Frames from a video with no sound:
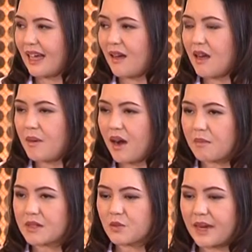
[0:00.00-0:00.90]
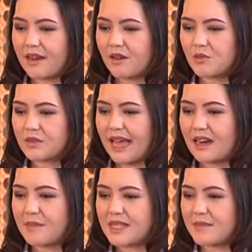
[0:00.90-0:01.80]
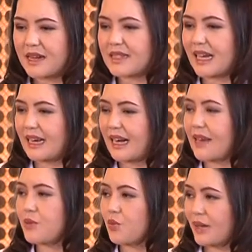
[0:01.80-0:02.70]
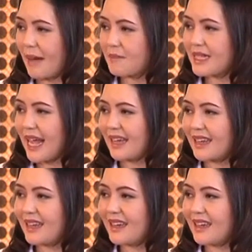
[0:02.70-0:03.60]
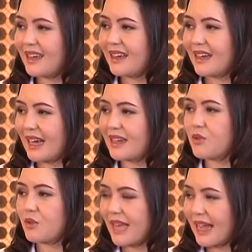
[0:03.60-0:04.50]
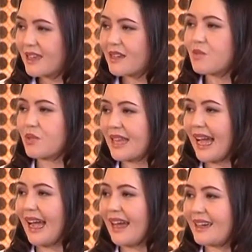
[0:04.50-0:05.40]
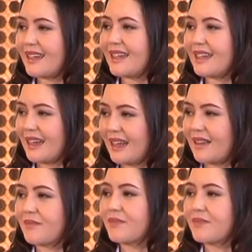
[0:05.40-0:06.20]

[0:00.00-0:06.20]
บพอออกมาสู่ภายนอกลูกตาแล้วมันจะมีลักษณะคล้ายๆ ถุงน้ำใสนะคะที่อยู่ใต้เยื่อบุตา นะคะ